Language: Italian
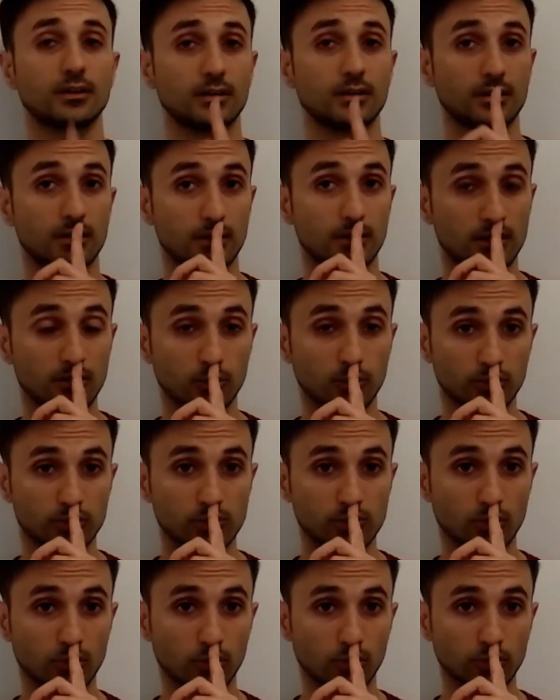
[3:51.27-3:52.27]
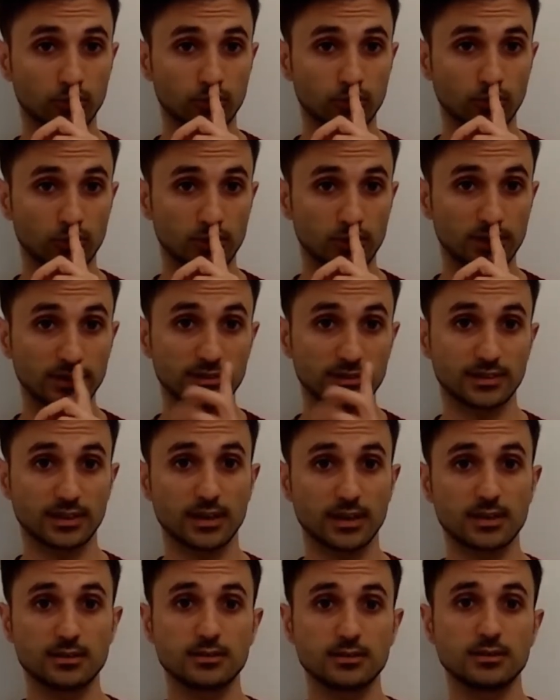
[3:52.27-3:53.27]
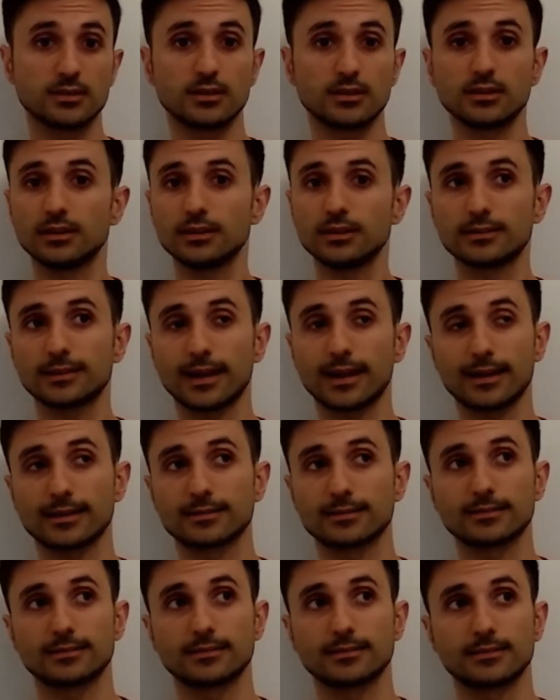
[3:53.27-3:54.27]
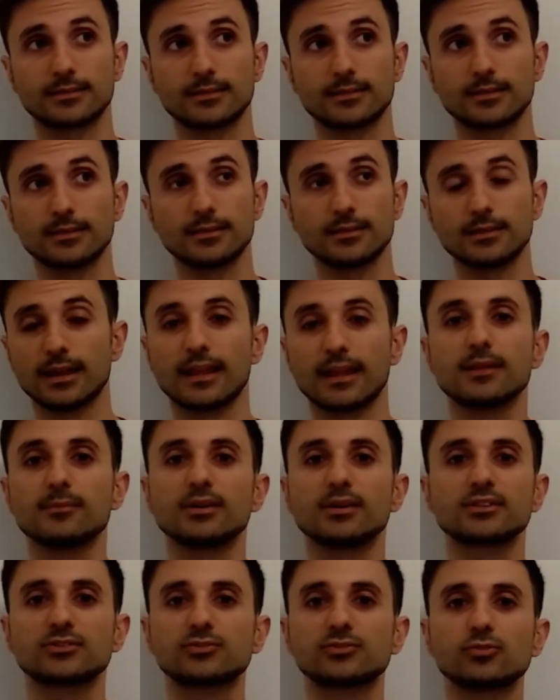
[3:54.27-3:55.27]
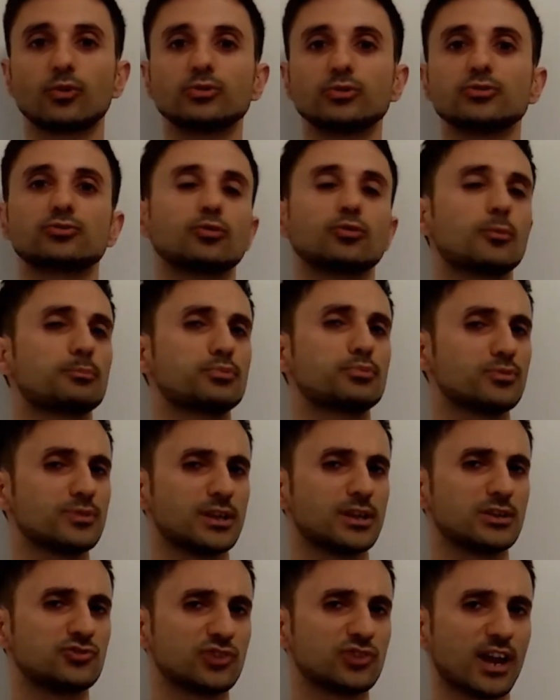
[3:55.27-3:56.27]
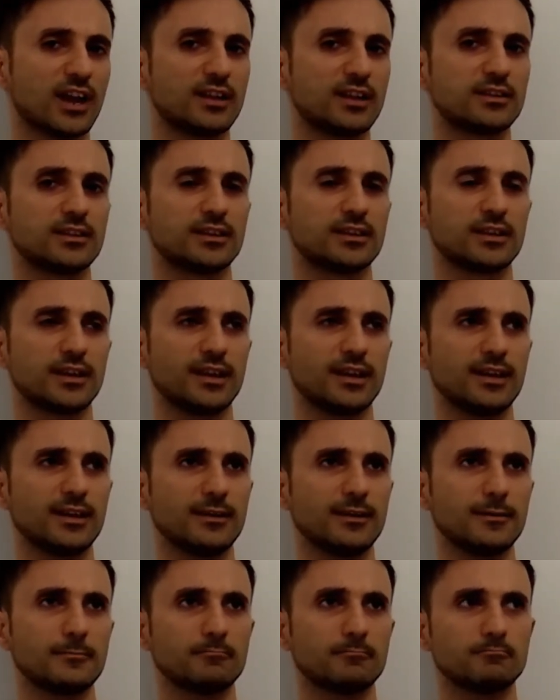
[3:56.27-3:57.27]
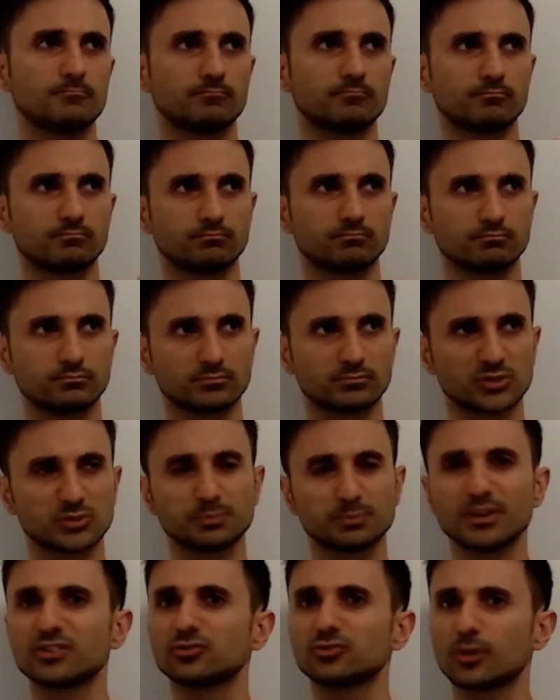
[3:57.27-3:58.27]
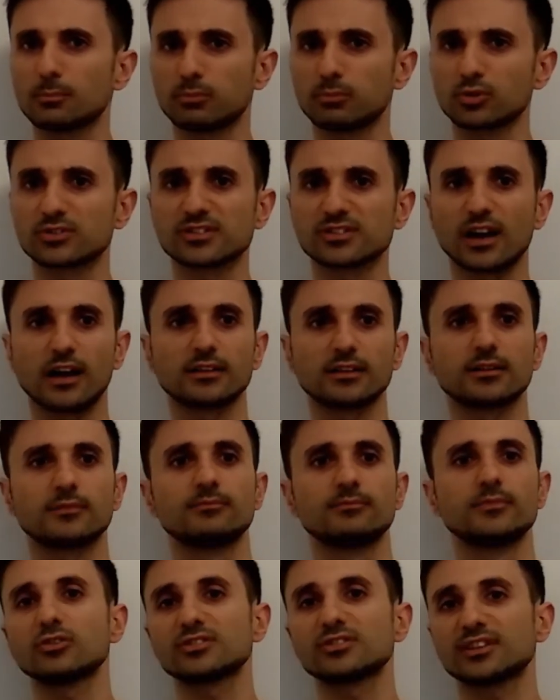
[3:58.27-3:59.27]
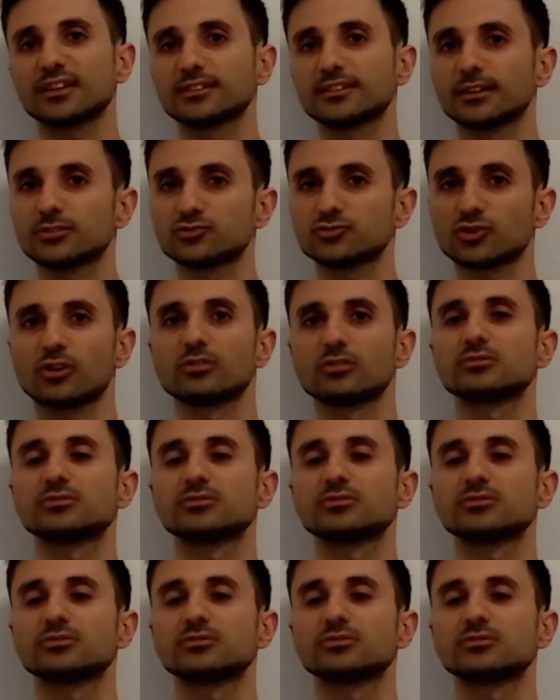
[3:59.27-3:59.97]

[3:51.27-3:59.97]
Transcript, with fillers: In questo corto i disegni, i tratti, le animazioni sono più leggeri e spesso abbozzati. Nonostante ciò si